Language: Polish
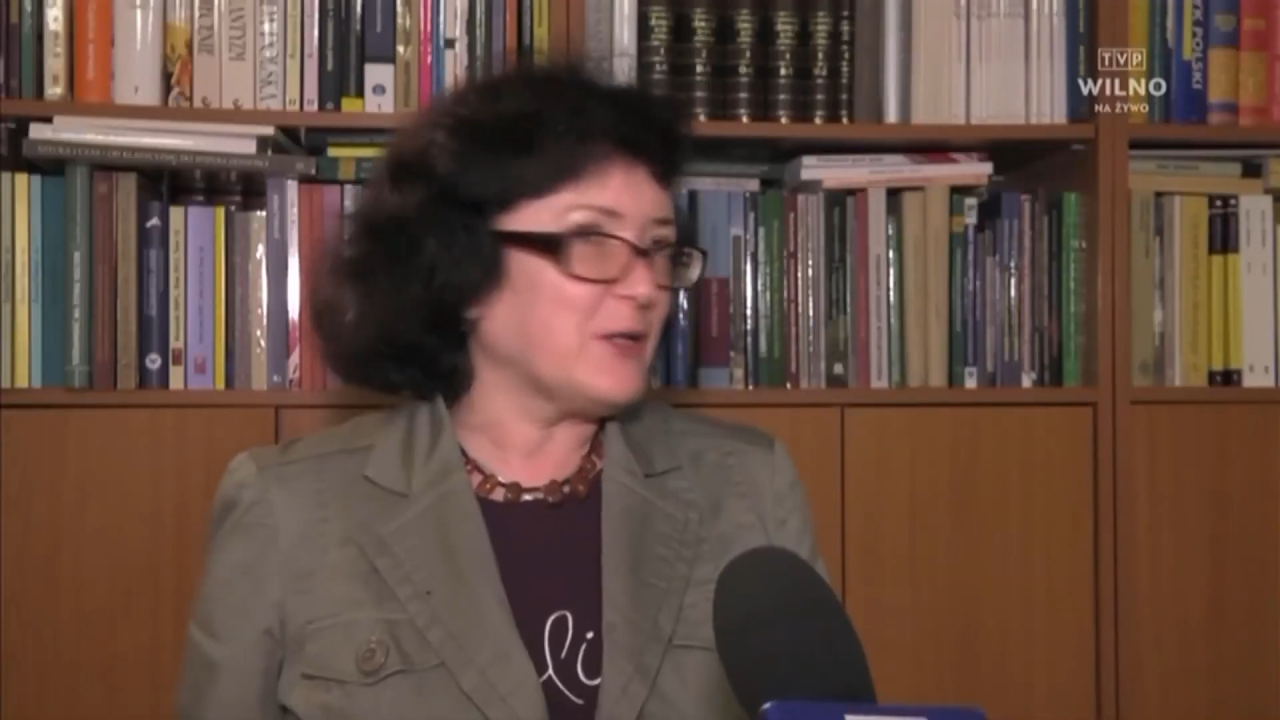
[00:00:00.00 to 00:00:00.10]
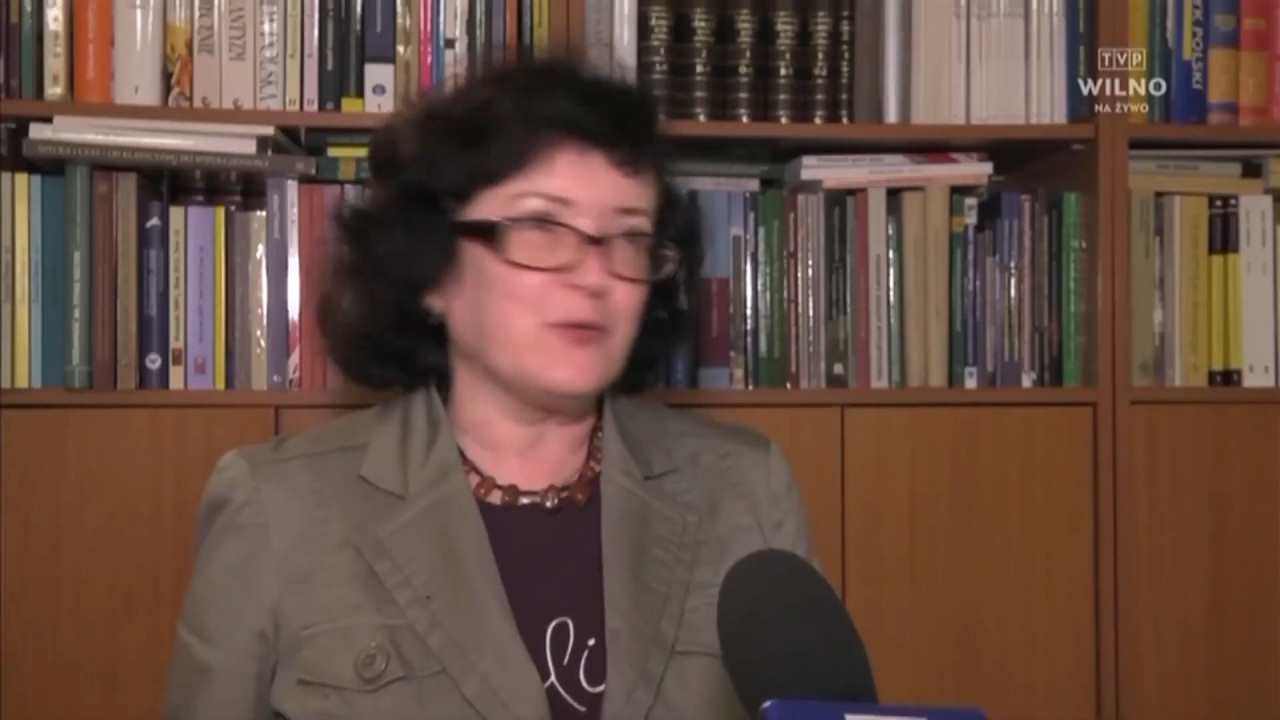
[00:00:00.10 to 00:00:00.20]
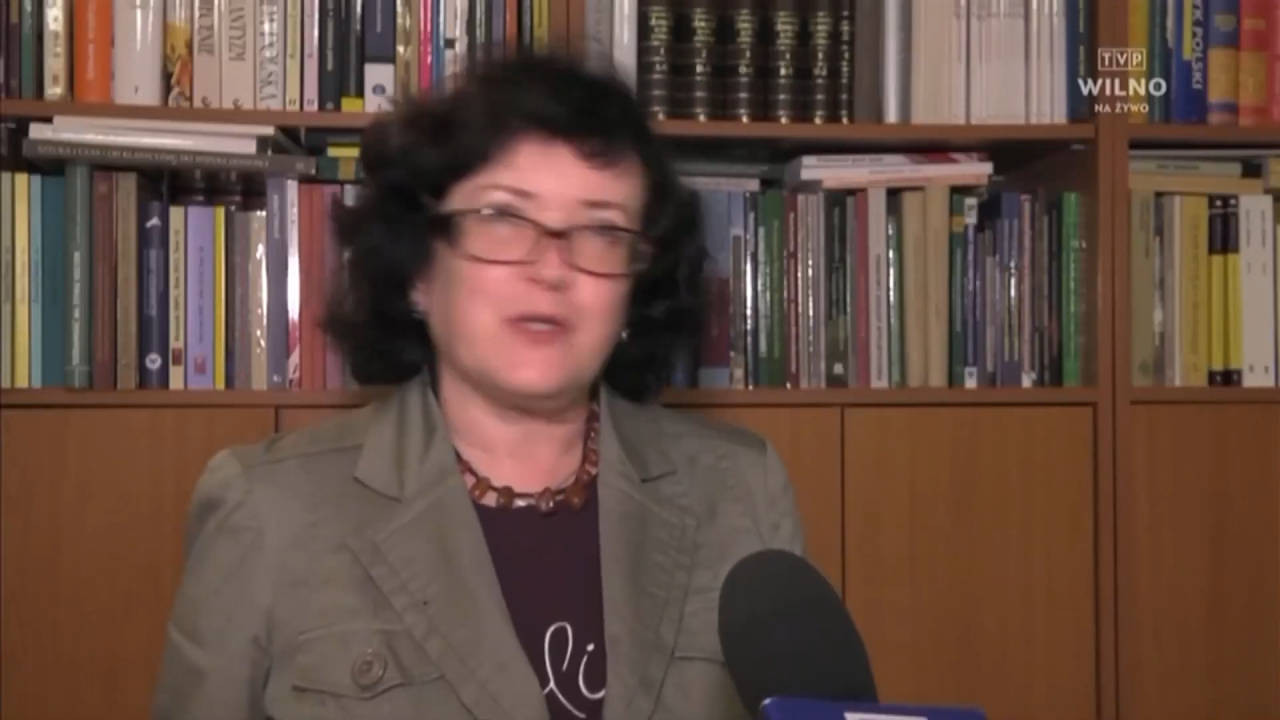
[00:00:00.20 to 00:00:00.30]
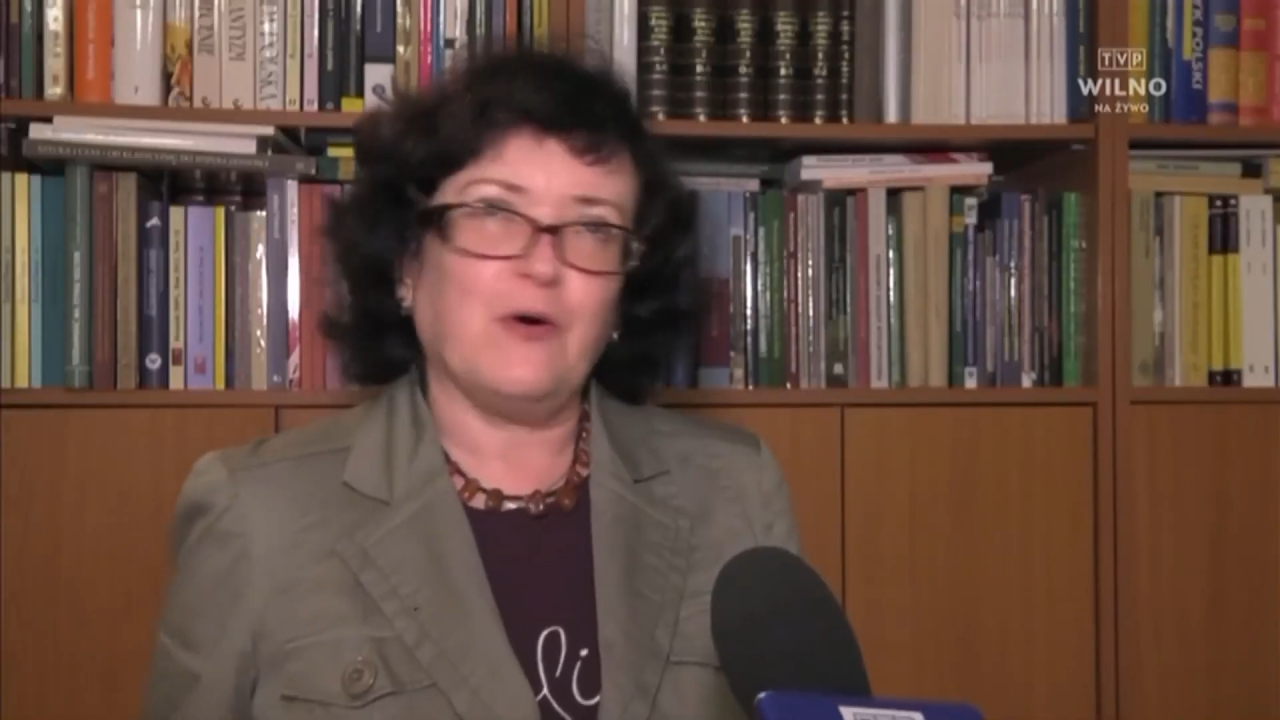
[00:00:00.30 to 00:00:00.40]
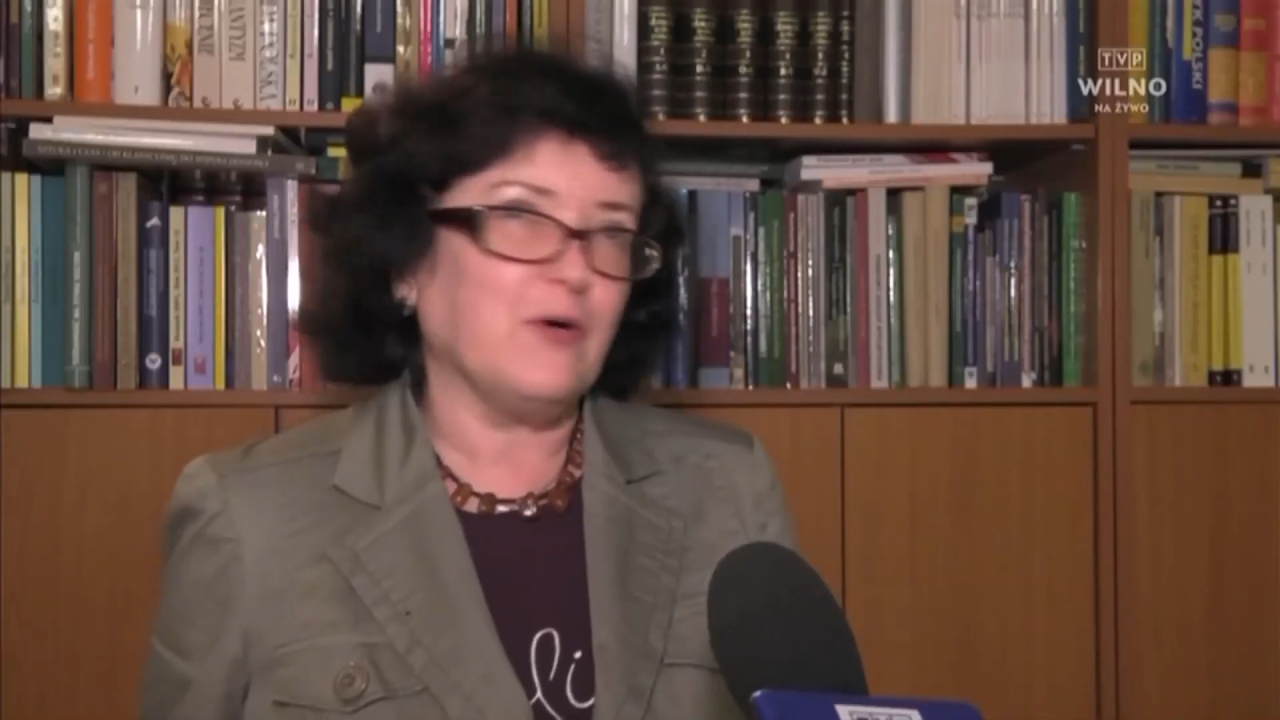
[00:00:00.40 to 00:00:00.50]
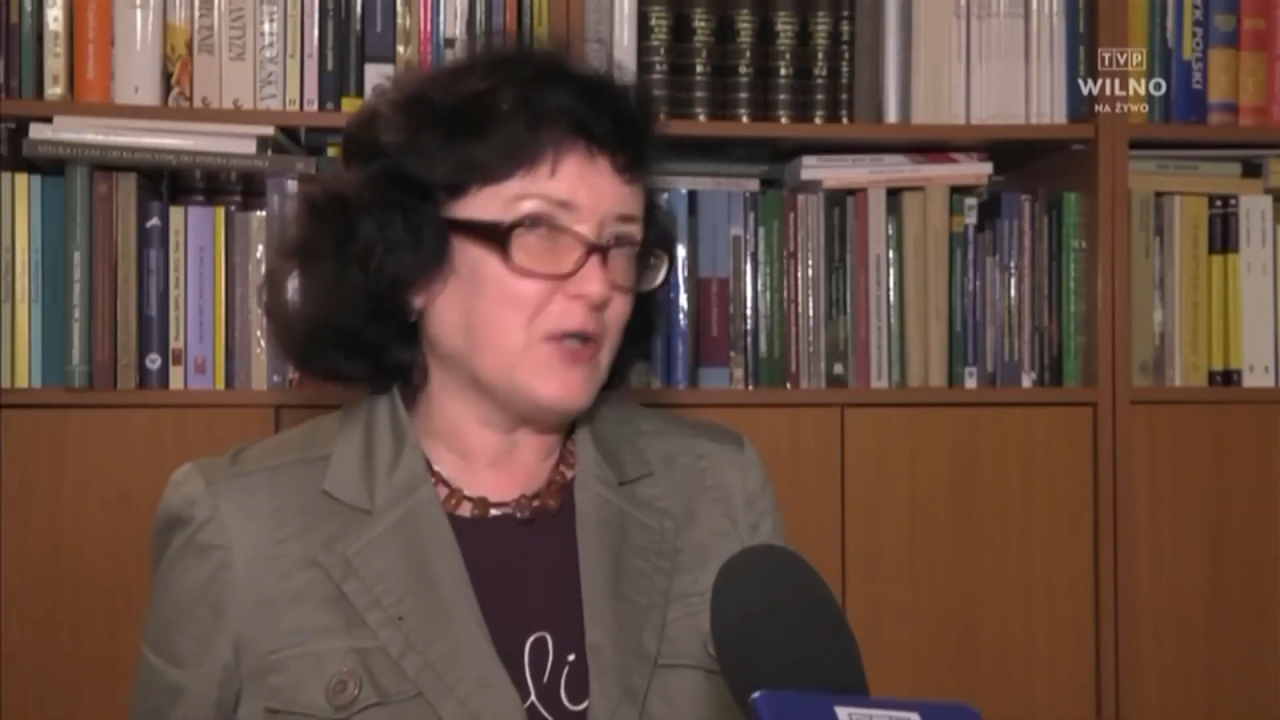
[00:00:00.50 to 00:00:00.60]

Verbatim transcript: daje tutaj